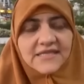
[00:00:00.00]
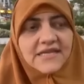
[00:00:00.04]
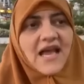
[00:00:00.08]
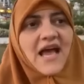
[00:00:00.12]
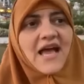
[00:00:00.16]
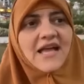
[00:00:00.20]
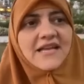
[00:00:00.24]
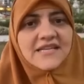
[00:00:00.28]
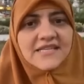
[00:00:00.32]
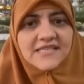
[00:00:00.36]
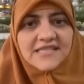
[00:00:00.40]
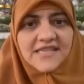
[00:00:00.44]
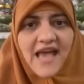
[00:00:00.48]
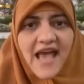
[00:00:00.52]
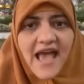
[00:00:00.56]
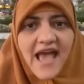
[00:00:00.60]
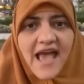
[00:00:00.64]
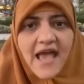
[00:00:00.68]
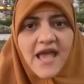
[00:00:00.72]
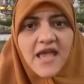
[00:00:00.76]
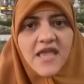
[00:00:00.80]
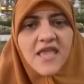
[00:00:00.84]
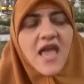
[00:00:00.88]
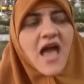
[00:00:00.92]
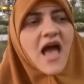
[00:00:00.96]
يا
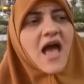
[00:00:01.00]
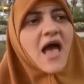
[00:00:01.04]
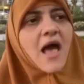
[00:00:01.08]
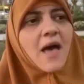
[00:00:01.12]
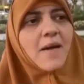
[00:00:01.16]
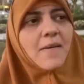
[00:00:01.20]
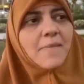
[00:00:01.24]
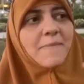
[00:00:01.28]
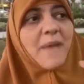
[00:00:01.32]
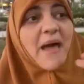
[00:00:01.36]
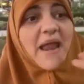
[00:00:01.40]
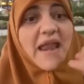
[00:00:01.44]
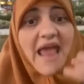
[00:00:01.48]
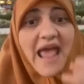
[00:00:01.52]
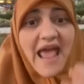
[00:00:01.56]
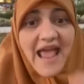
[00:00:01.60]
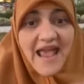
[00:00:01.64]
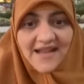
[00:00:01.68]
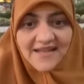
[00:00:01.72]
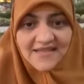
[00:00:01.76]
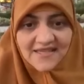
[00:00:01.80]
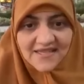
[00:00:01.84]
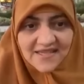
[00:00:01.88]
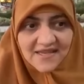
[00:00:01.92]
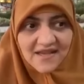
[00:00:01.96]
نساء يا
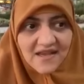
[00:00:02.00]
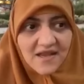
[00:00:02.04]
بنات